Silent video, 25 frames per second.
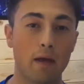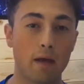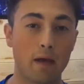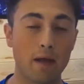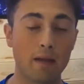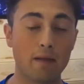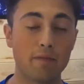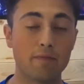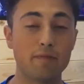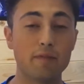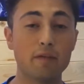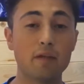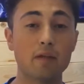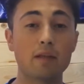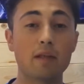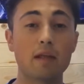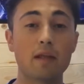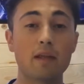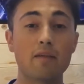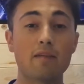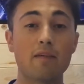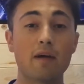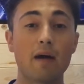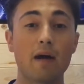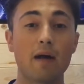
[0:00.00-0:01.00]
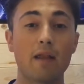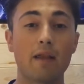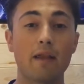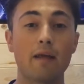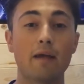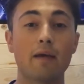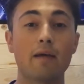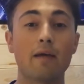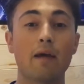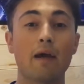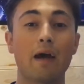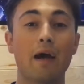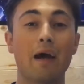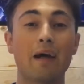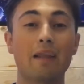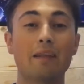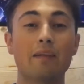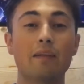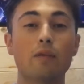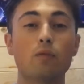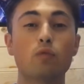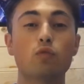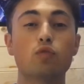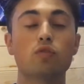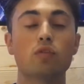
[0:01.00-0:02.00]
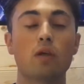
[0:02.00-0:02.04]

Al, fino ad arrivare ad,